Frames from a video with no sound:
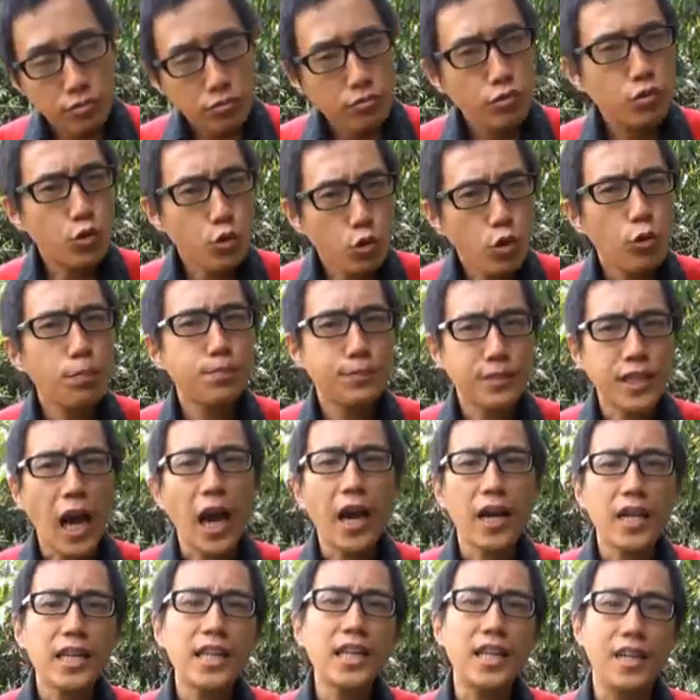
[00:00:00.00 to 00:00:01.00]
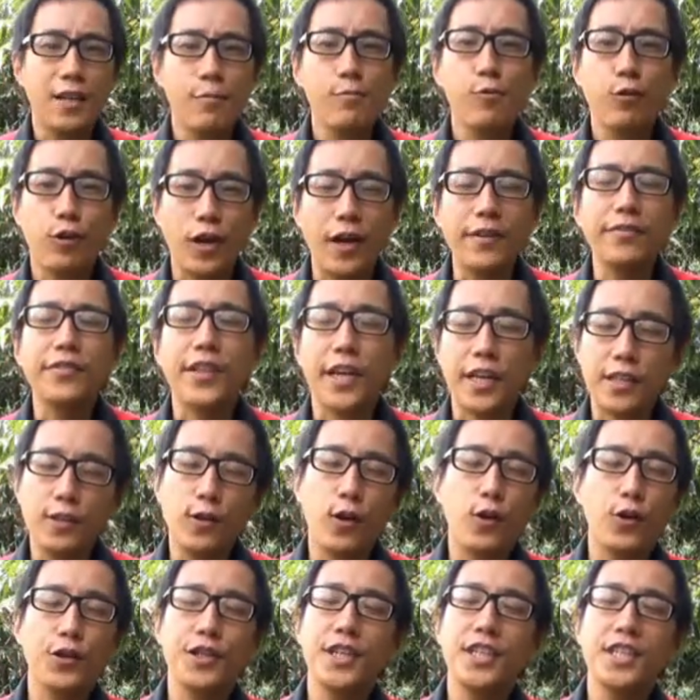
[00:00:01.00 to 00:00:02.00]
Cukup canggih bukan
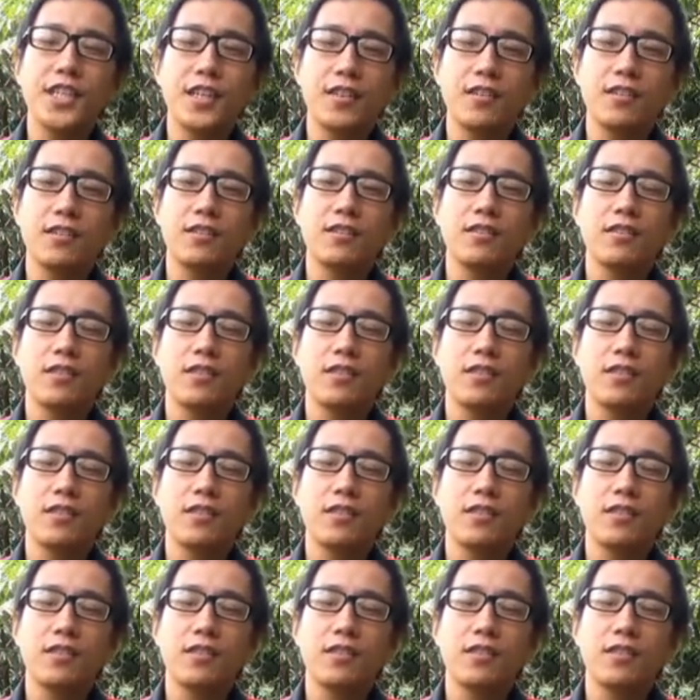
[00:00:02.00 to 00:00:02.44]
teknologinya?